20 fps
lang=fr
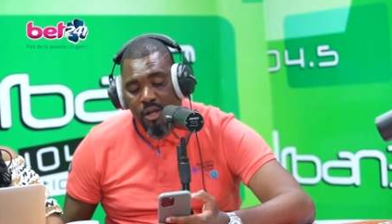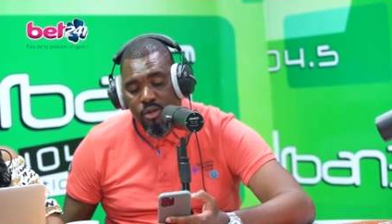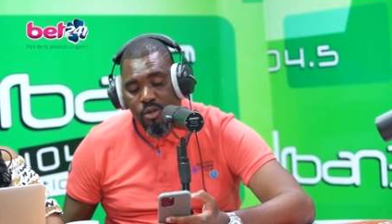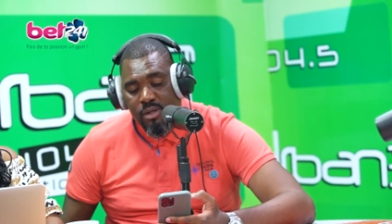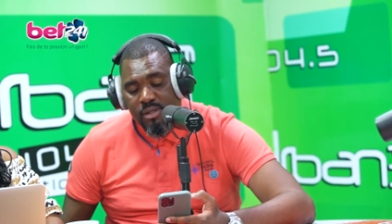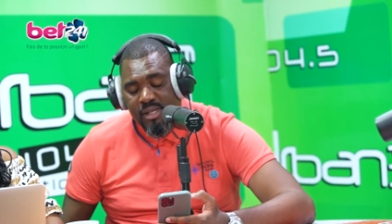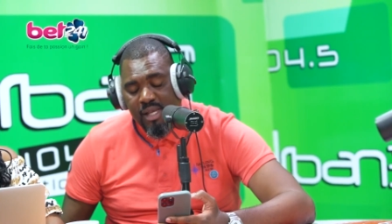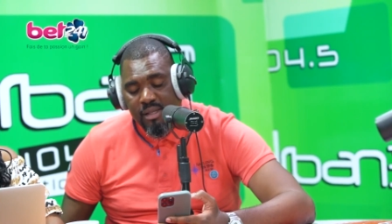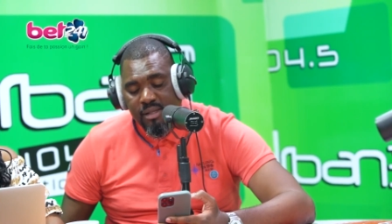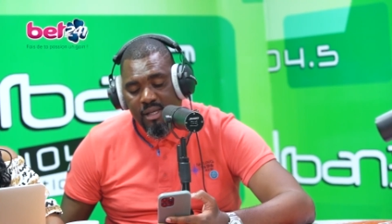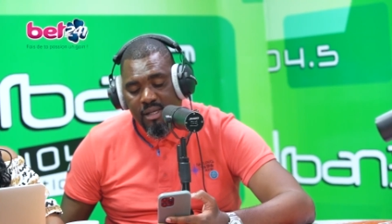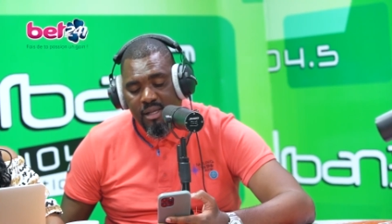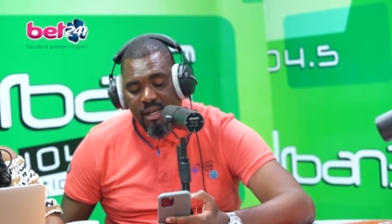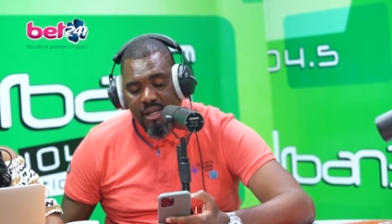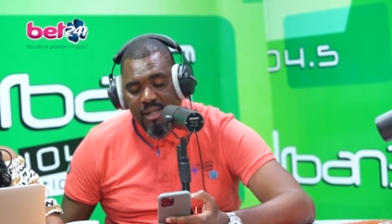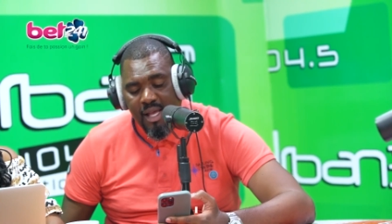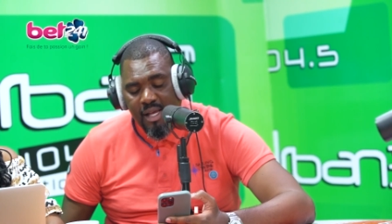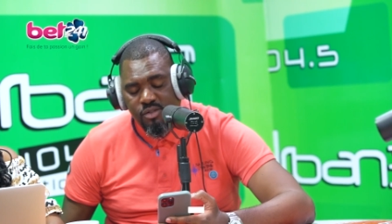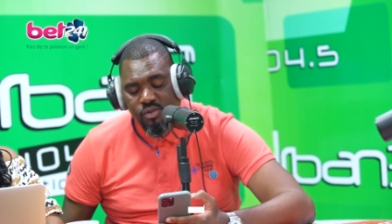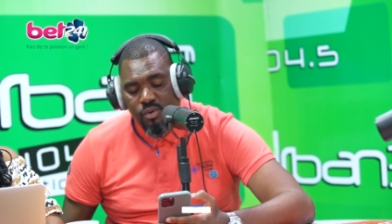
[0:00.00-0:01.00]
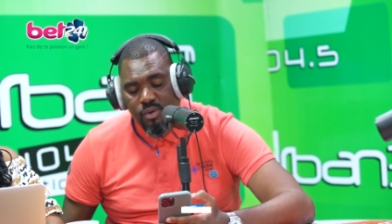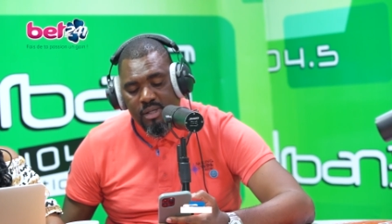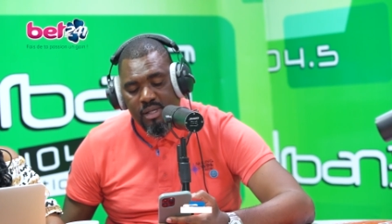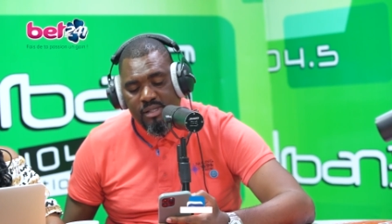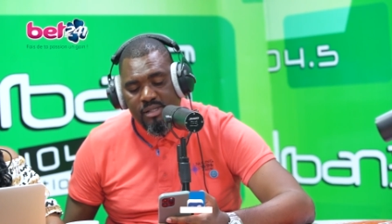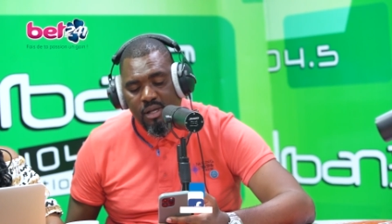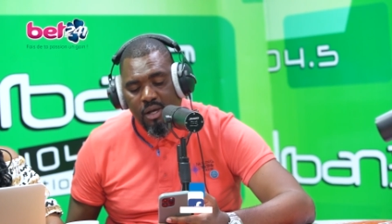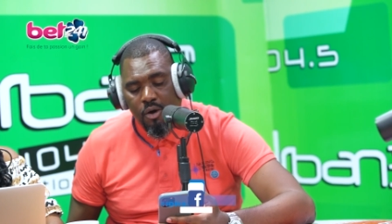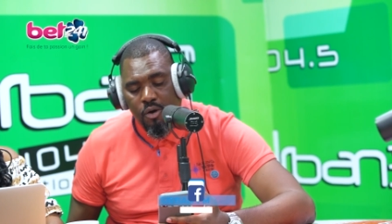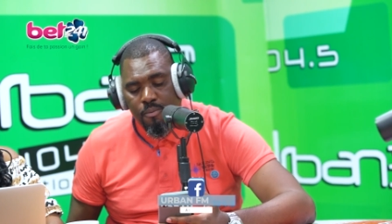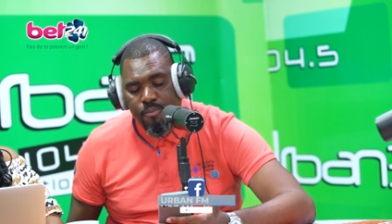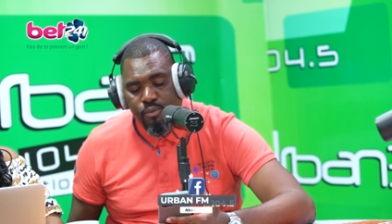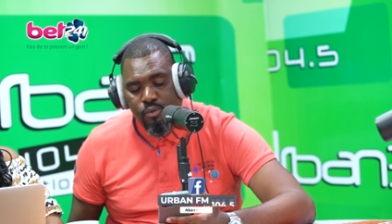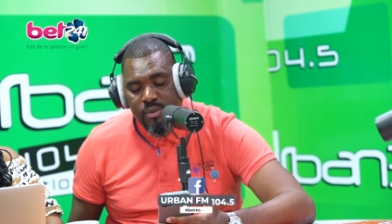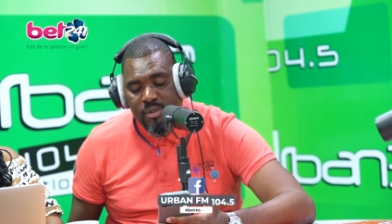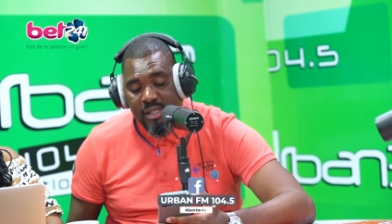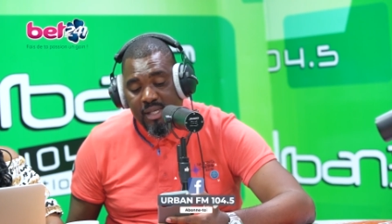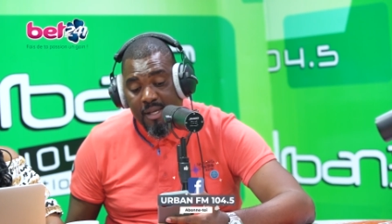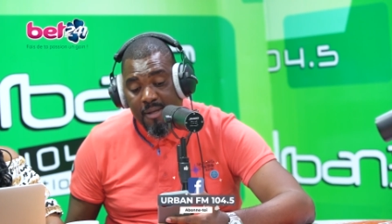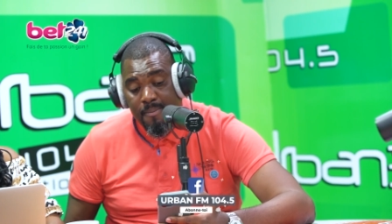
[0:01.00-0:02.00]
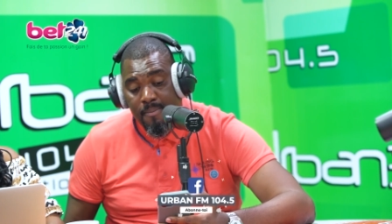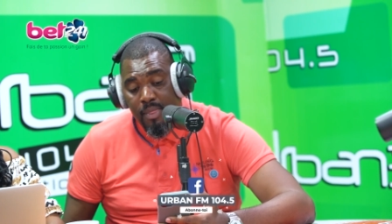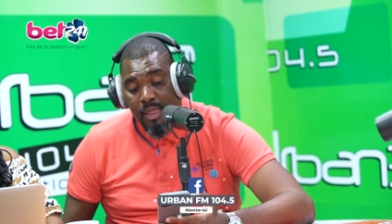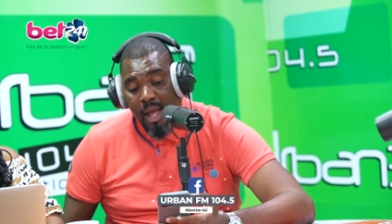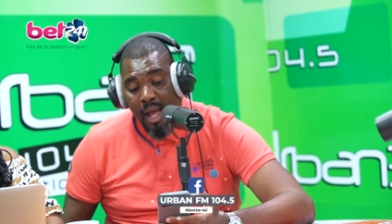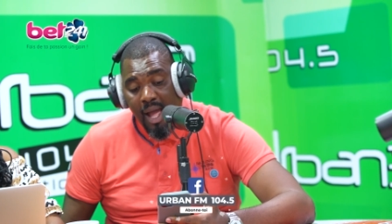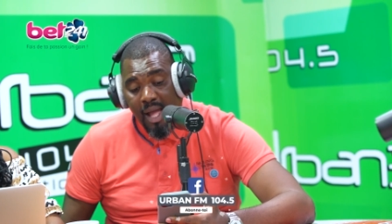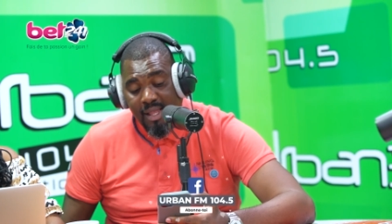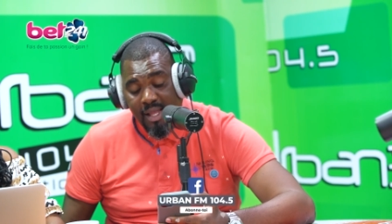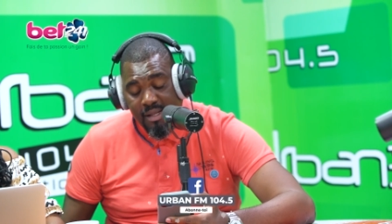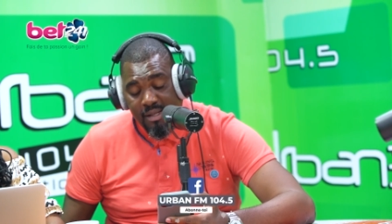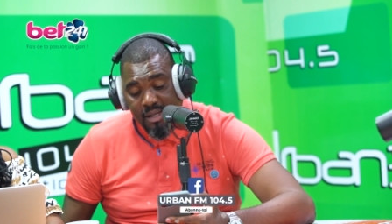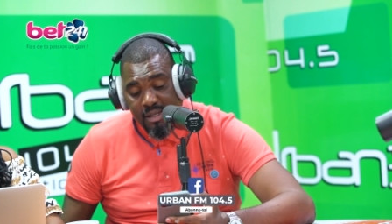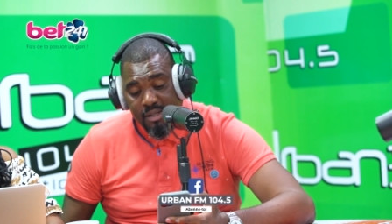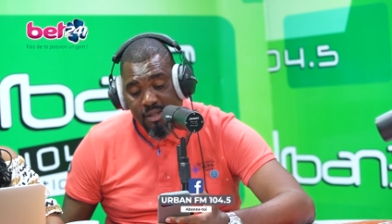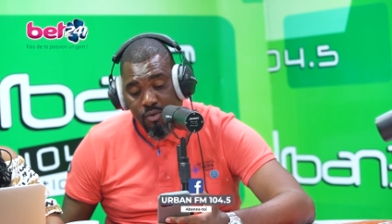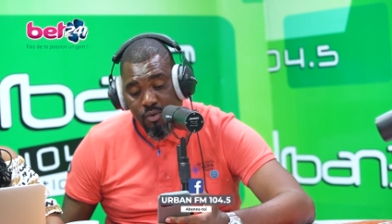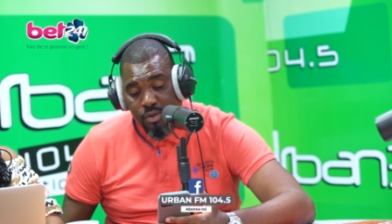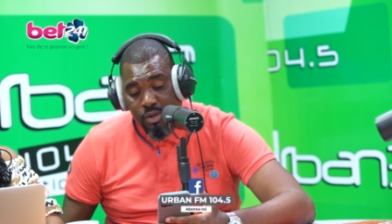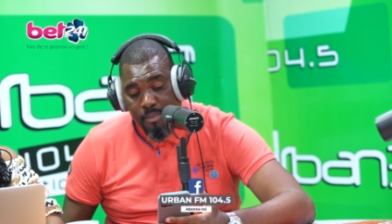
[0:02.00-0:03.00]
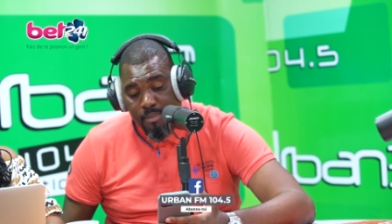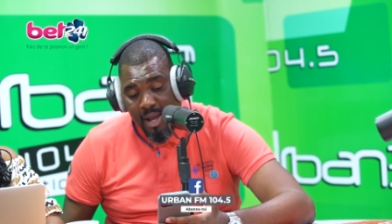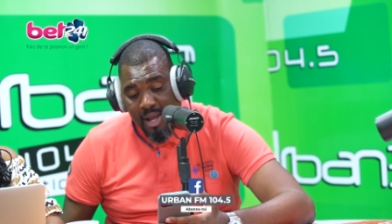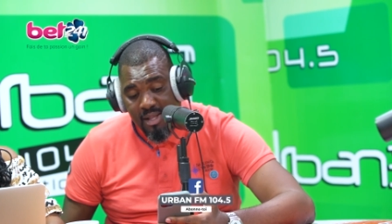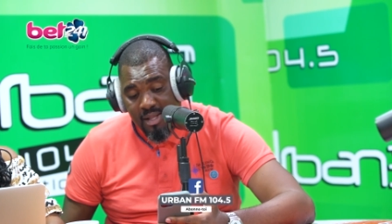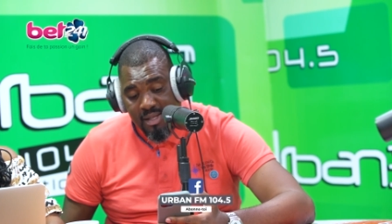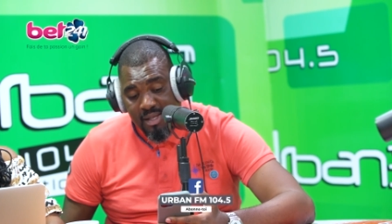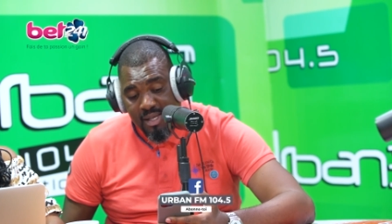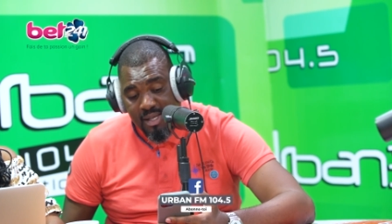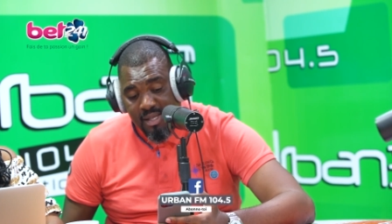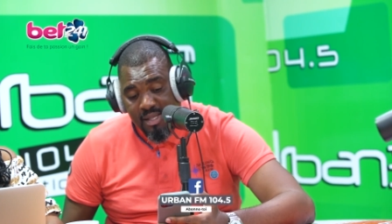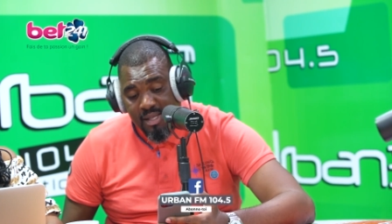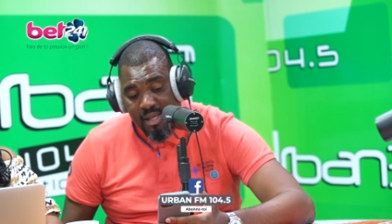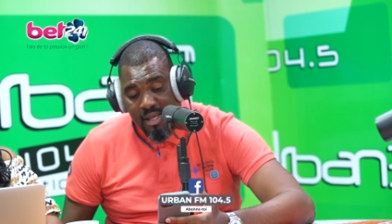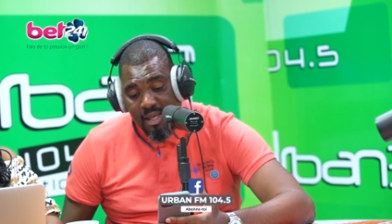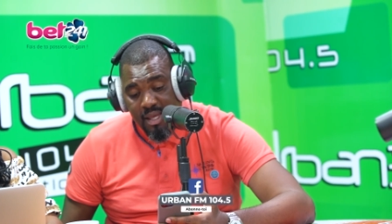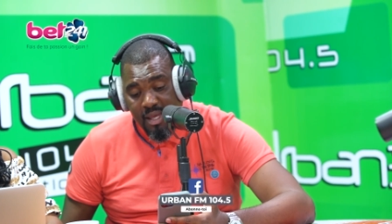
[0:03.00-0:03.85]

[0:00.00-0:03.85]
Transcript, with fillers: le Celtic de Glasgow qui sera opposé à l'Atlético de Madrid.